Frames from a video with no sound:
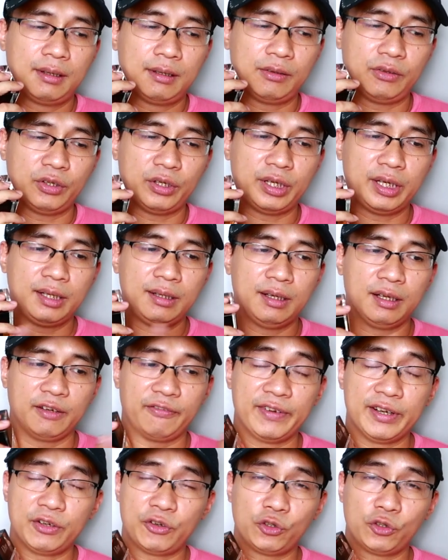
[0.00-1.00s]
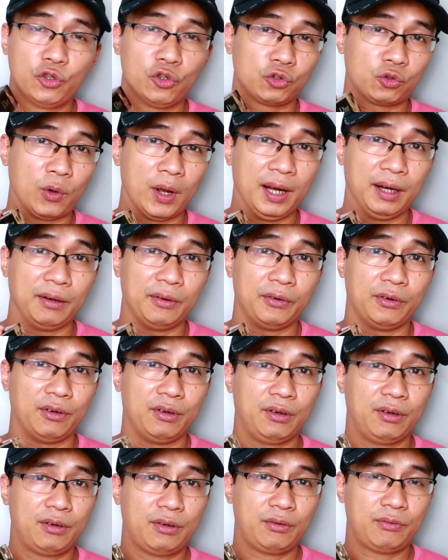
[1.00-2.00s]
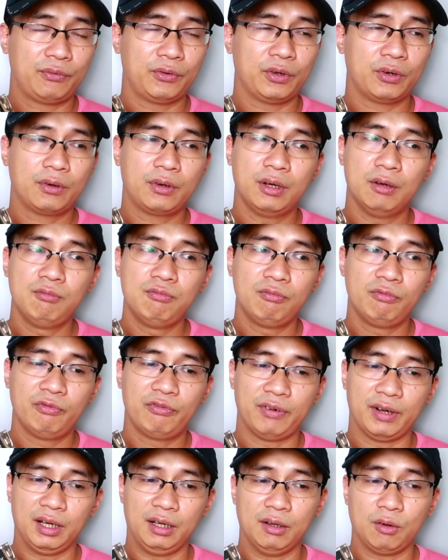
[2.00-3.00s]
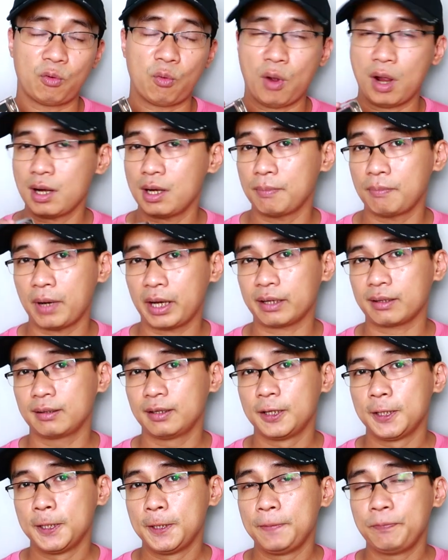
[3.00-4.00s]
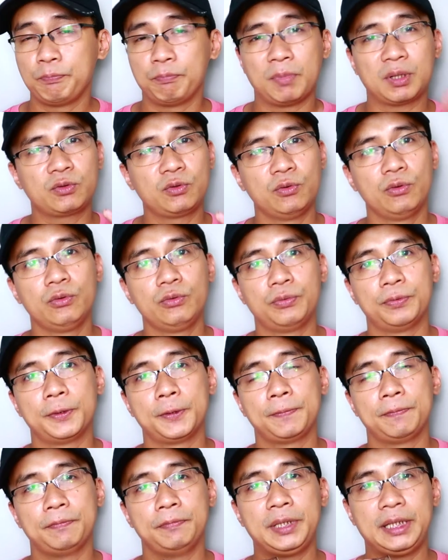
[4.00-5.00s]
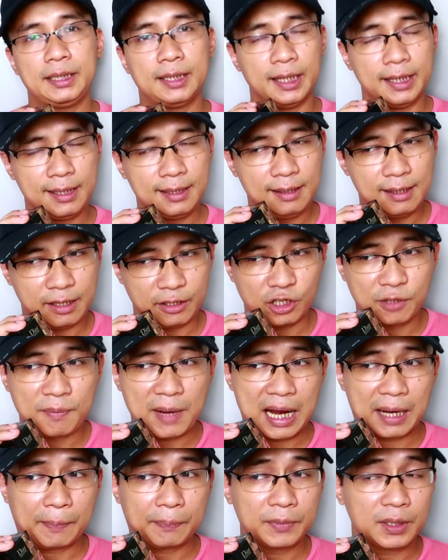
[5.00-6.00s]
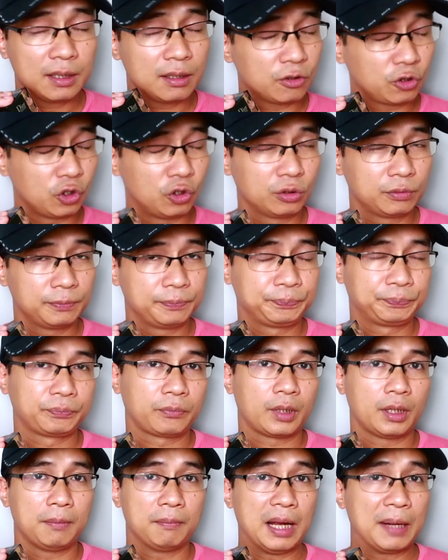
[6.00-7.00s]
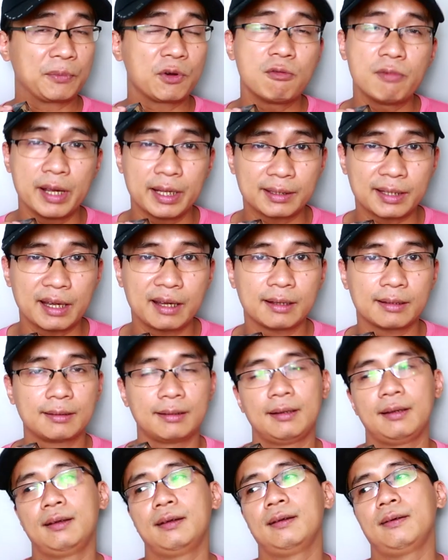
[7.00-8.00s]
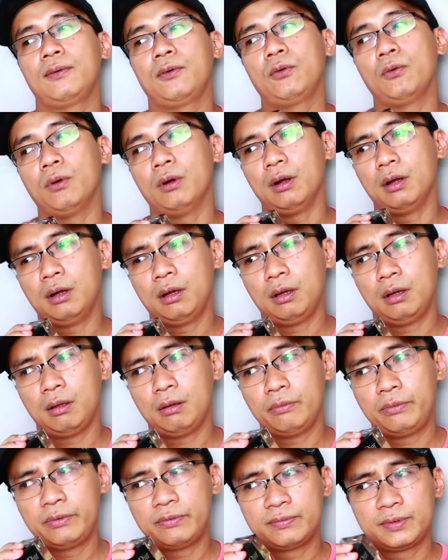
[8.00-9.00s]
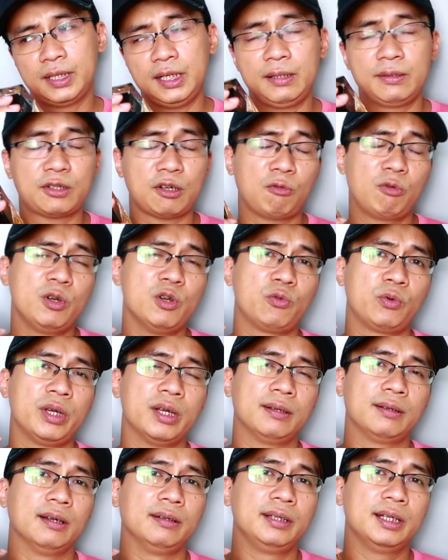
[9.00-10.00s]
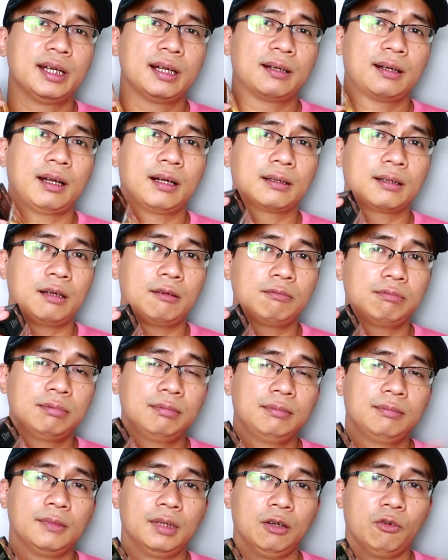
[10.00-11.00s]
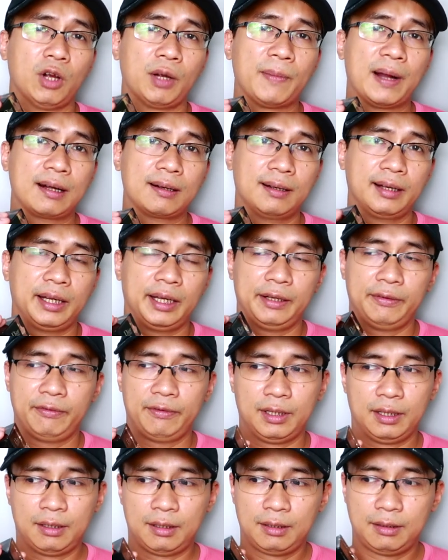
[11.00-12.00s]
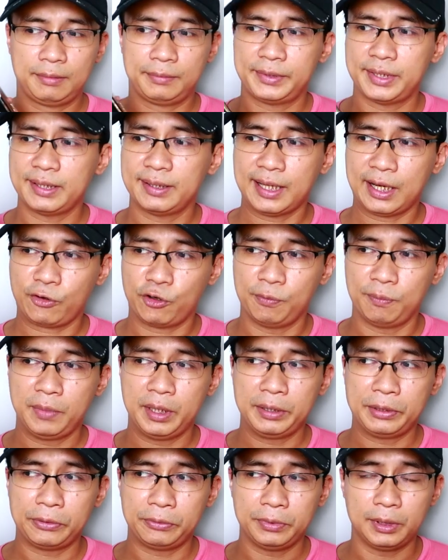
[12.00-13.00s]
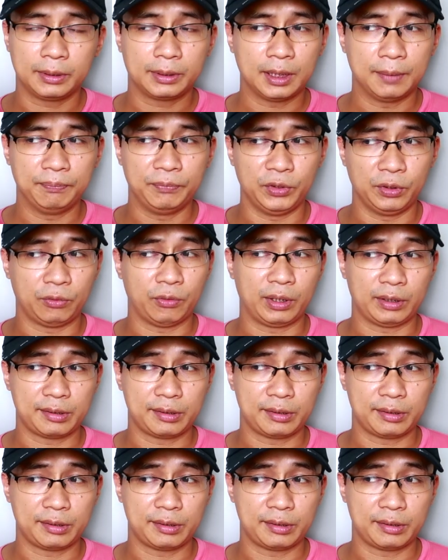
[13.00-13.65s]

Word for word: cho nên là về cái độ tỏa của nó nó không phải là quá là mạnh mặc dù mình thấy là nó bám rất là tốt bám không hề tệ uh, xịt trong cái điều kiện thời tiết đang nắng nóng ở ngoài Bắc này và trên da của mình cũng được tầm từ khoảng